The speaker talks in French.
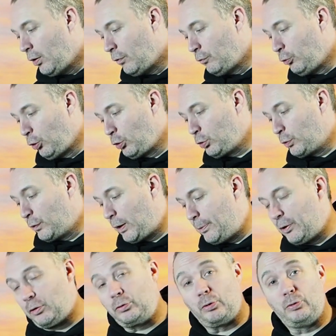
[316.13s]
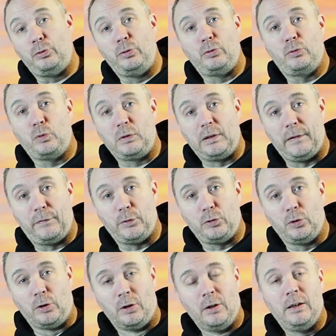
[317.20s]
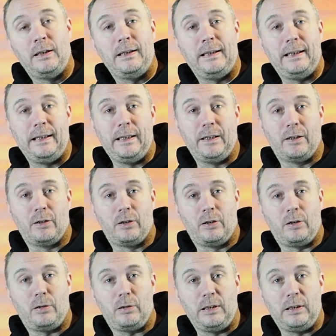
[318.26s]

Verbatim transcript: Vous retrouverez bien entendu toutes les photos et euh,